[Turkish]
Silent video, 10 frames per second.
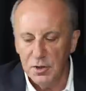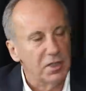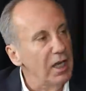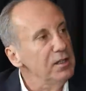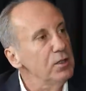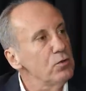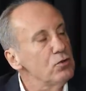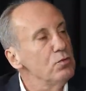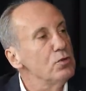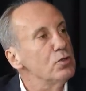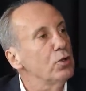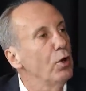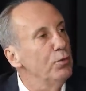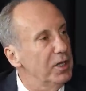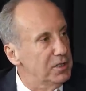Biz kendi gücümüzü
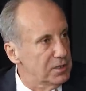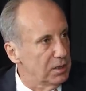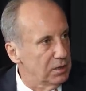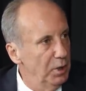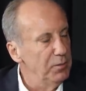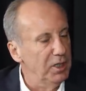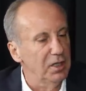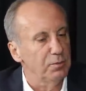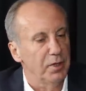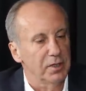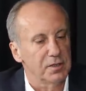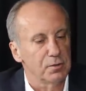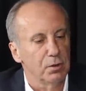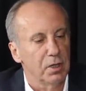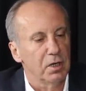görmek istedik. Memleket
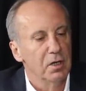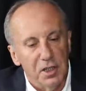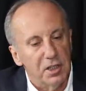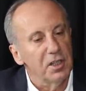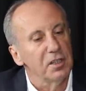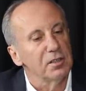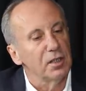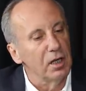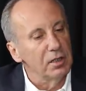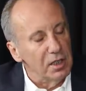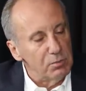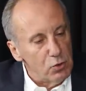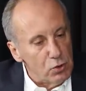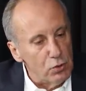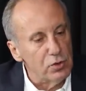Partisi olarak. 2 yılda
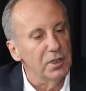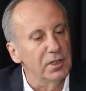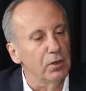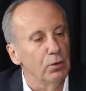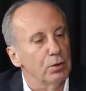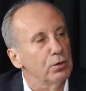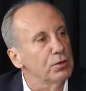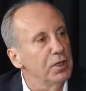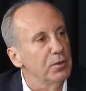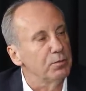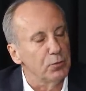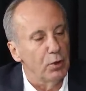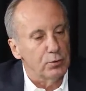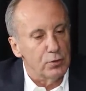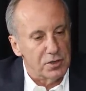73 ilde örgütlenip
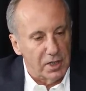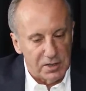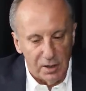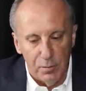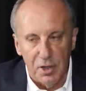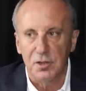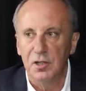485